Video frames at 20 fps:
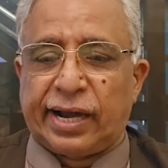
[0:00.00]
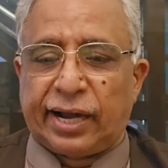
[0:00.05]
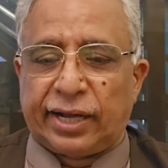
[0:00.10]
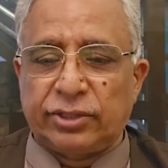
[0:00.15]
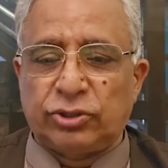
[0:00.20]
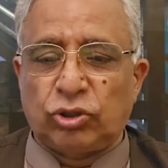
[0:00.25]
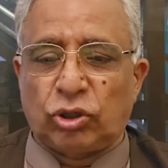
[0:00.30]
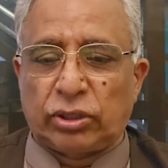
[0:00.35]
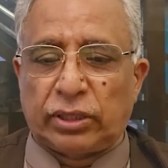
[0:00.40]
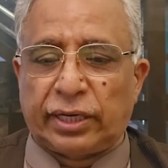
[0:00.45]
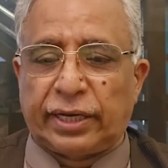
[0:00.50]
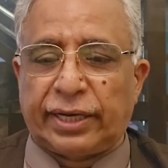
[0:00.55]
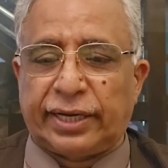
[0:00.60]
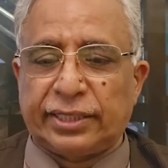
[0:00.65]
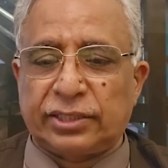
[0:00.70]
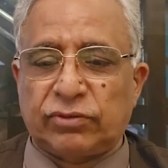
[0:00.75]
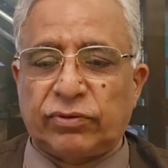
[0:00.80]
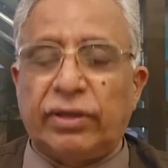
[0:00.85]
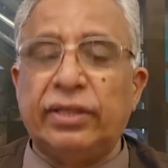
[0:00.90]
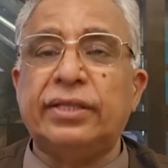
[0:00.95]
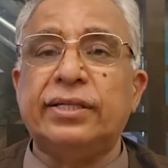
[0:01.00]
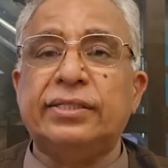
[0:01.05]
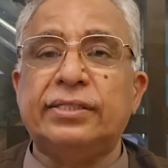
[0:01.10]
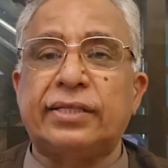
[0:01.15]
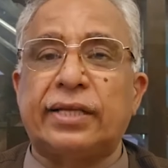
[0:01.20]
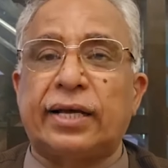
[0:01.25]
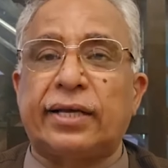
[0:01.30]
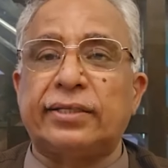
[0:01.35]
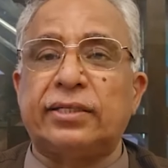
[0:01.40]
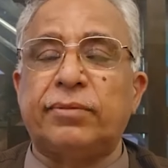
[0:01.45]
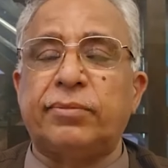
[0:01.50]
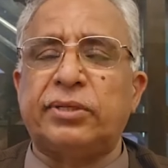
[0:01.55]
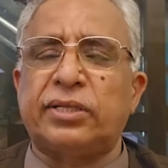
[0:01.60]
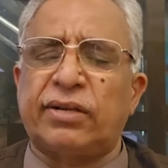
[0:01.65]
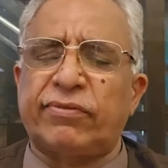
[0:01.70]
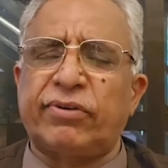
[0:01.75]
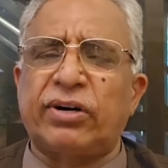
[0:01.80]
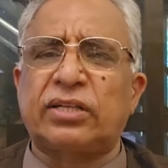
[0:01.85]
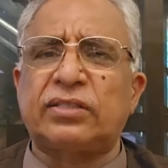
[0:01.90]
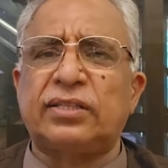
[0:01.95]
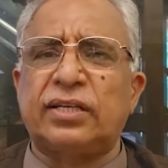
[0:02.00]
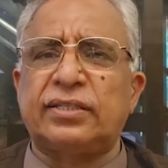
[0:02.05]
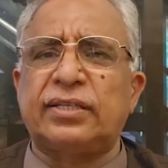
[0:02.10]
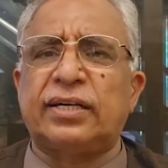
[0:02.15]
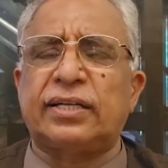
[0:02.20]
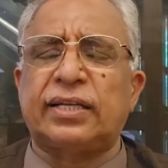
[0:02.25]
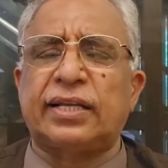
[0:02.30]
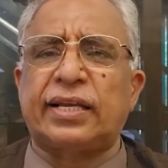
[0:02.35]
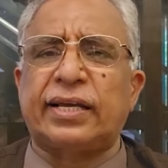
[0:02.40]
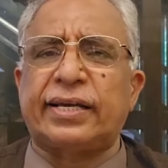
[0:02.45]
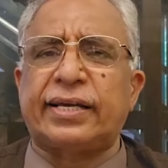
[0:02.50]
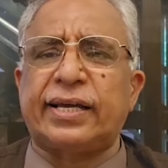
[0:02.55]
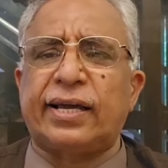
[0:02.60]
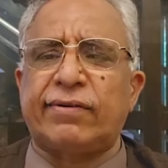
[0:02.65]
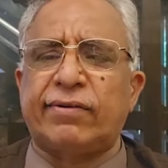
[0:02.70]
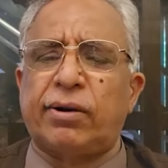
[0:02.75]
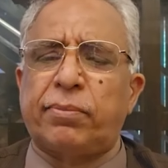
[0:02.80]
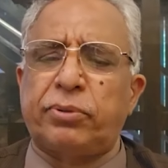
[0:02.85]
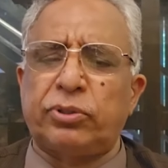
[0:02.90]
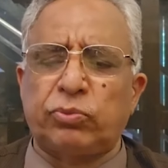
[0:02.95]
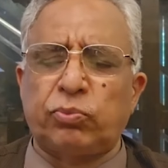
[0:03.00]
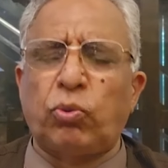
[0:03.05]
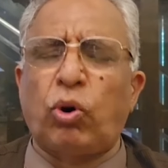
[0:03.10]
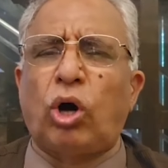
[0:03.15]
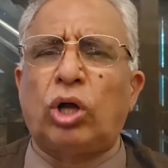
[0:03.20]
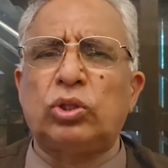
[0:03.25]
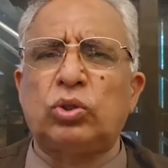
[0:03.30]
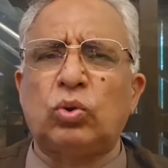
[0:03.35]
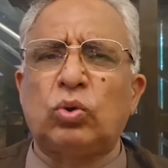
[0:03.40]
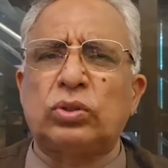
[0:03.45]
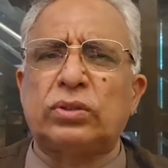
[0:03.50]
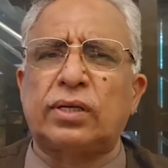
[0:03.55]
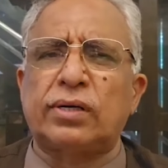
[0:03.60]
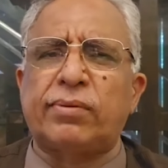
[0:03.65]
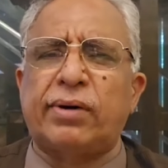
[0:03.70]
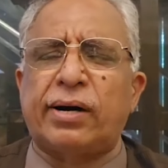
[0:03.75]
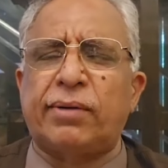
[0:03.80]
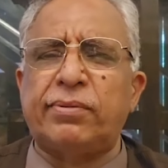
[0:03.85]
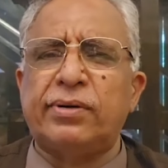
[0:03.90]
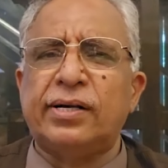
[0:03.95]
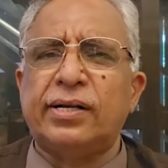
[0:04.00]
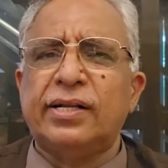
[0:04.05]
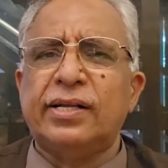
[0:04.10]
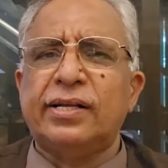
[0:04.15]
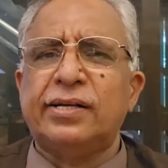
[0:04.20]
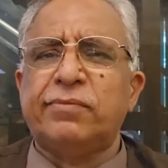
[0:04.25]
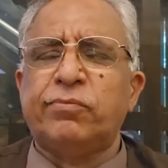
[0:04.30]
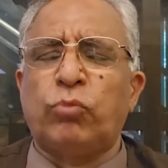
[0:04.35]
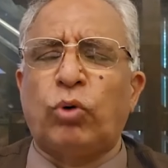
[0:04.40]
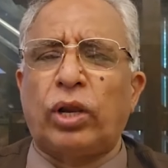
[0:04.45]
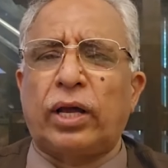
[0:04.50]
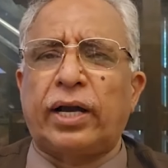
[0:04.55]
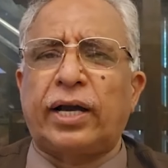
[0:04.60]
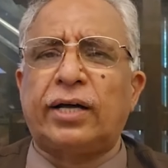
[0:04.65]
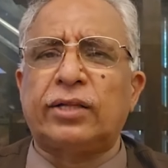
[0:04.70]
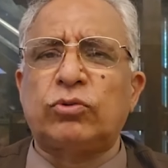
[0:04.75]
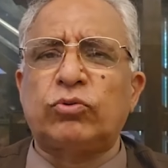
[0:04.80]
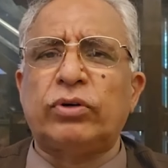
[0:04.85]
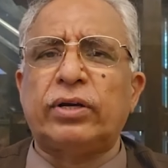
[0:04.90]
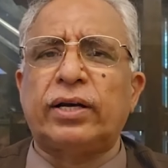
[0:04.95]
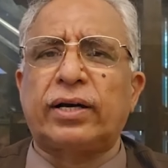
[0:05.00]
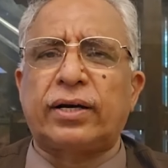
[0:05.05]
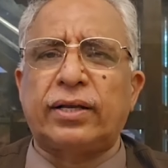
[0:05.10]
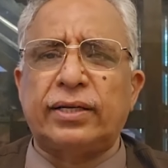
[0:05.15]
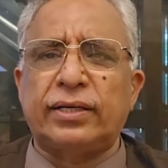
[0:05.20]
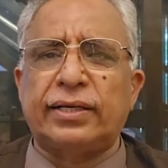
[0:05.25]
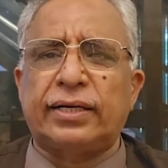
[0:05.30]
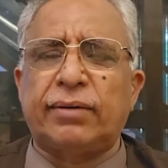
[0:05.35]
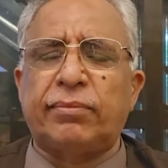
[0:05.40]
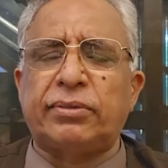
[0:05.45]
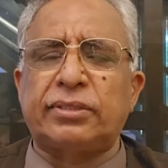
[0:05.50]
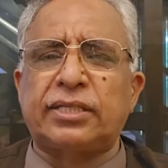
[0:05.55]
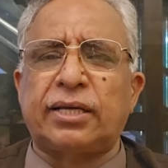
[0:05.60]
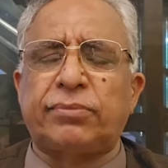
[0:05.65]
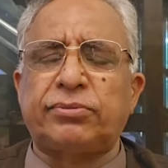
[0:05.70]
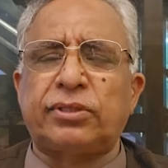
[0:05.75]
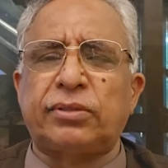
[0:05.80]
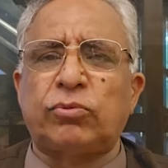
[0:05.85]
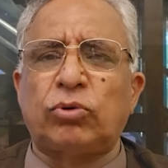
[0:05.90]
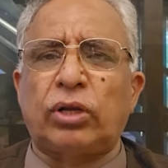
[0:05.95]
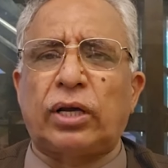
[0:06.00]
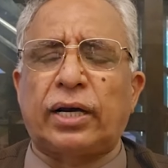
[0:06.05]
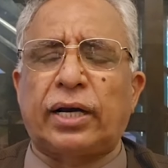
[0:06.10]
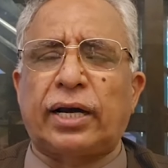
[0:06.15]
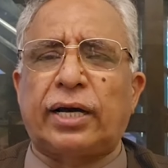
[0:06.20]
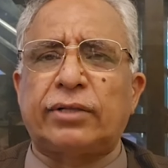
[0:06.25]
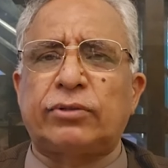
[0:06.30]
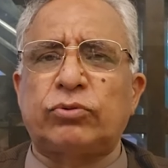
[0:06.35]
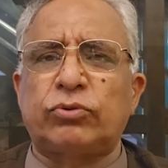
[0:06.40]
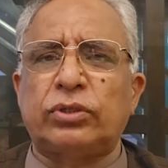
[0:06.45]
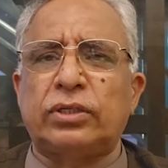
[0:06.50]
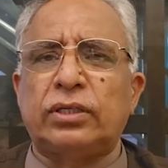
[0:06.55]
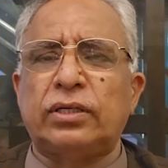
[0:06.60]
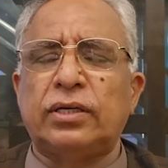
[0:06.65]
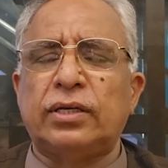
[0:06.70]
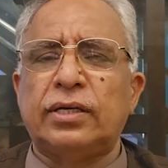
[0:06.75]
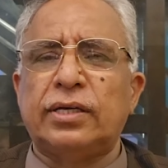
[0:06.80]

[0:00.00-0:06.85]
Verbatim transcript: आज चौदह अगस्त वाले दिन जनाजे में जरा वक्त ज़्यादा लग गया वहाँ पर बहुत दोस्त अब आप मुलाकात हुए खलील कमर साहब से मुलाकात हुई